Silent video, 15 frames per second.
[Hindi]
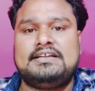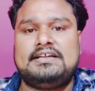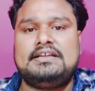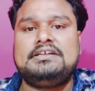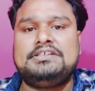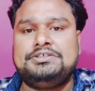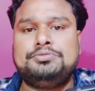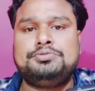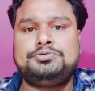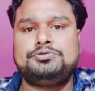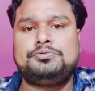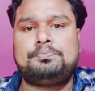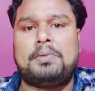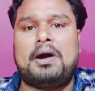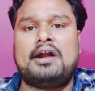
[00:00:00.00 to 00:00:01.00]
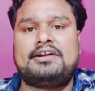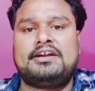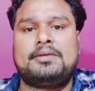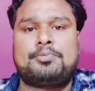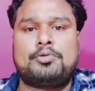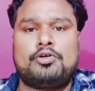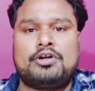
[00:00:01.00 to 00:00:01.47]
चैनल यूट्यूब
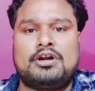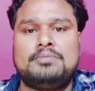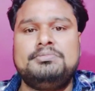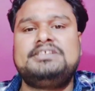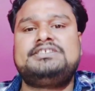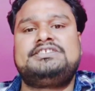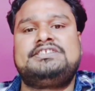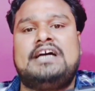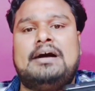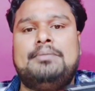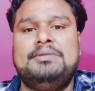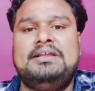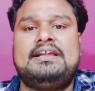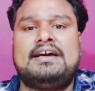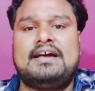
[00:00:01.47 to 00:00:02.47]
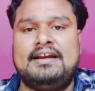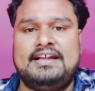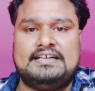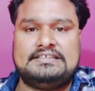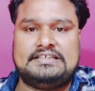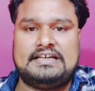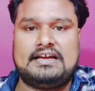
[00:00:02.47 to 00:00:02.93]
पार्टनर प्रोग्राम में शामिल कर
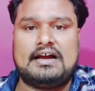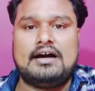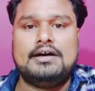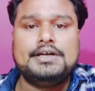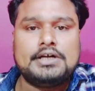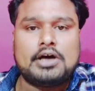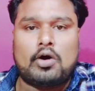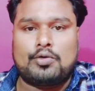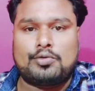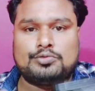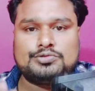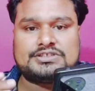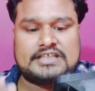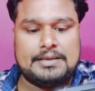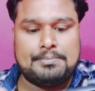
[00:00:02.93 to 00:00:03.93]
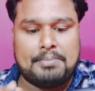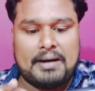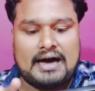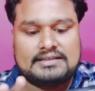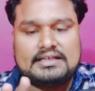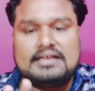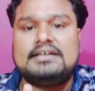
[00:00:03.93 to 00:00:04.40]
लिया जाएगा और उसके
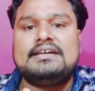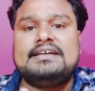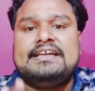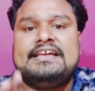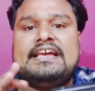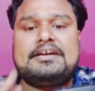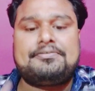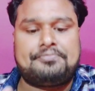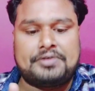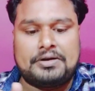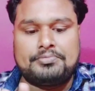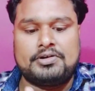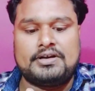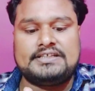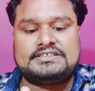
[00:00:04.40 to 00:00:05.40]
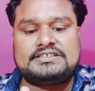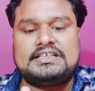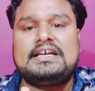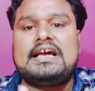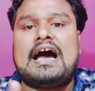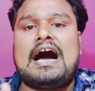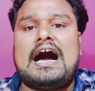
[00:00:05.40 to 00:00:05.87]
बाद 1 फरवरी
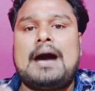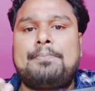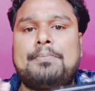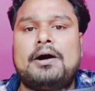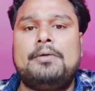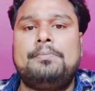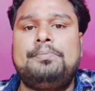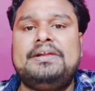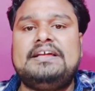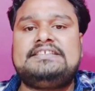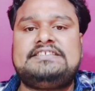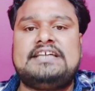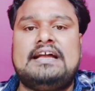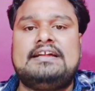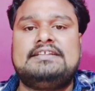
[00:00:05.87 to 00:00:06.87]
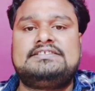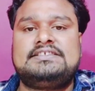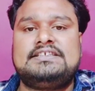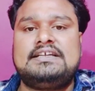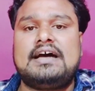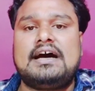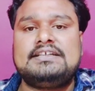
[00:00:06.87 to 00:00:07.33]
से आप अपने चैनल
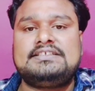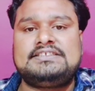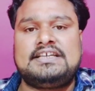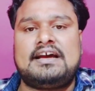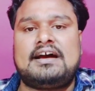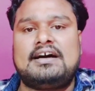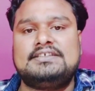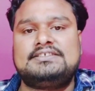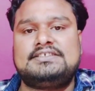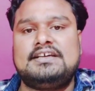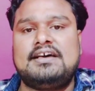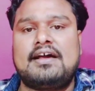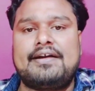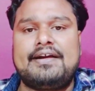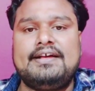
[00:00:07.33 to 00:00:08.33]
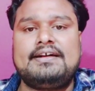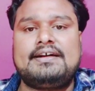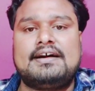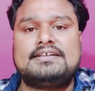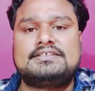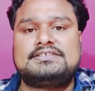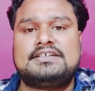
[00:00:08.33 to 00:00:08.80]
से अच्छे खासे अर्निंग
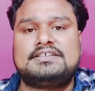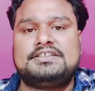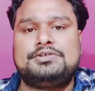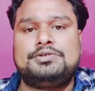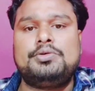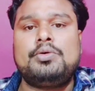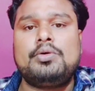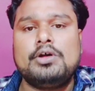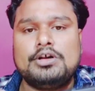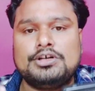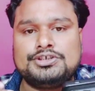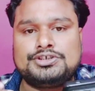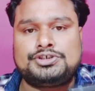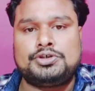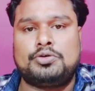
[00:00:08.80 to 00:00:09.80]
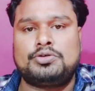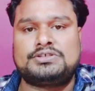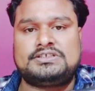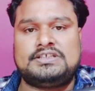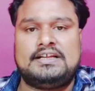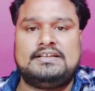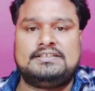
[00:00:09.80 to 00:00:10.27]
कर सकते हो
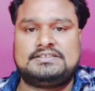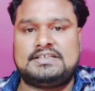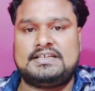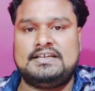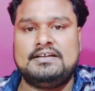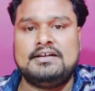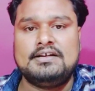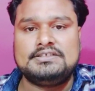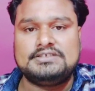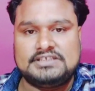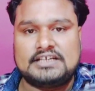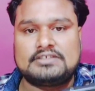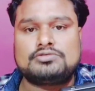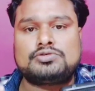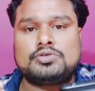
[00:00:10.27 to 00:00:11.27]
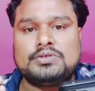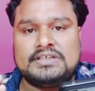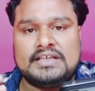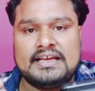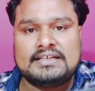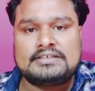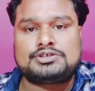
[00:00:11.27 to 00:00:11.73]
शॉर्ट चैनल की जी हाँ दोस्तों
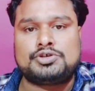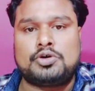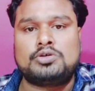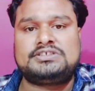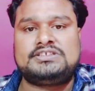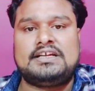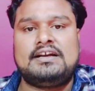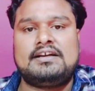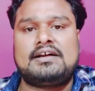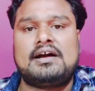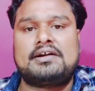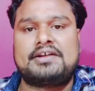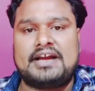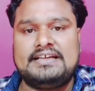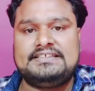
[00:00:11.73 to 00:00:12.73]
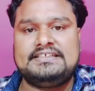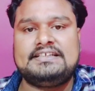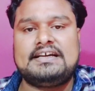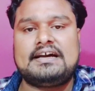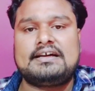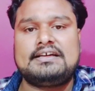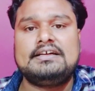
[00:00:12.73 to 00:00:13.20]
ये शॉर्ट चैनल का
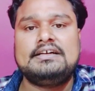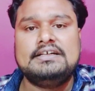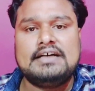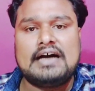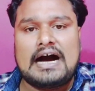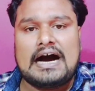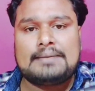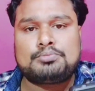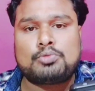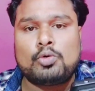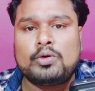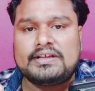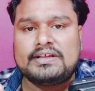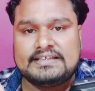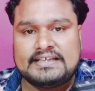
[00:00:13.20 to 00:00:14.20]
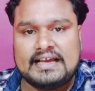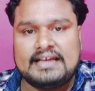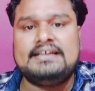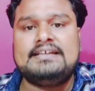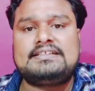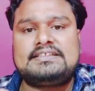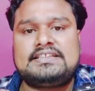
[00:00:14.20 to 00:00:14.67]
क्राइटेरिया है आपको
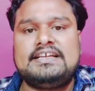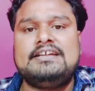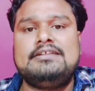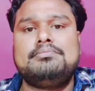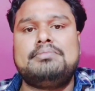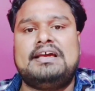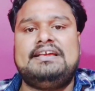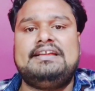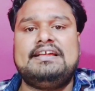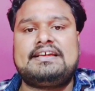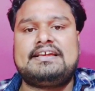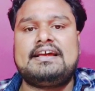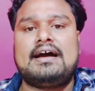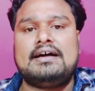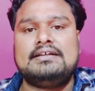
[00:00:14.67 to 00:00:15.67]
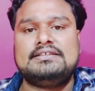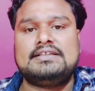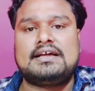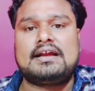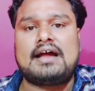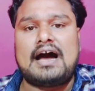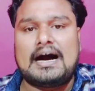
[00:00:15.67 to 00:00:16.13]
यही तीन महीने के
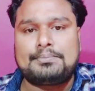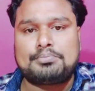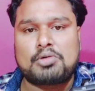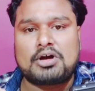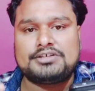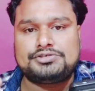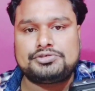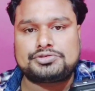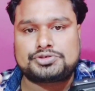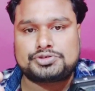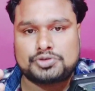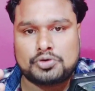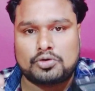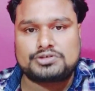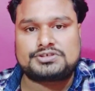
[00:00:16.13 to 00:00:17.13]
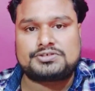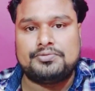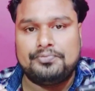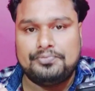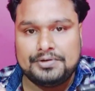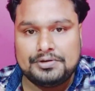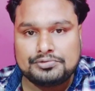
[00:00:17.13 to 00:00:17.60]
अंदर आपका जो शॉर्ट्स
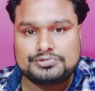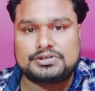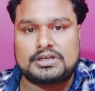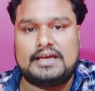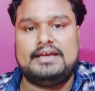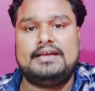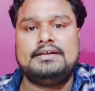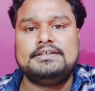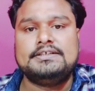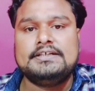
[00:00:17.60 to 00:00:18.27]
व्यूज है